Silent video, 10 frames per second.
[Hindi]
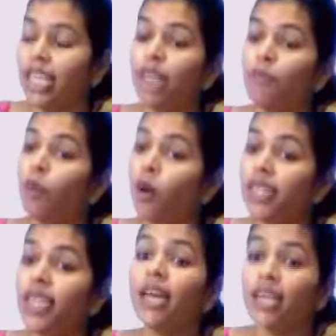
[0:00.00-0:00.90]
ये
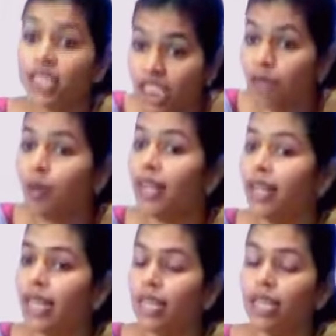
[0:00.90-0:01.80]
बहुत ही अच्छी बात
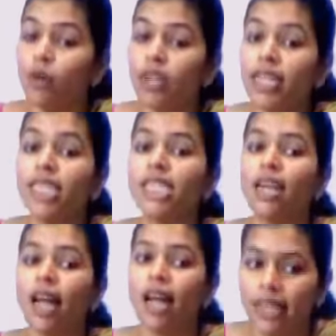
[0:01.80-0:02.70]
है ये बहुत ही
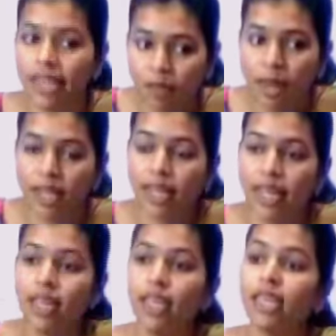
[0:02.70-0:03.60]
सराहनीय बात है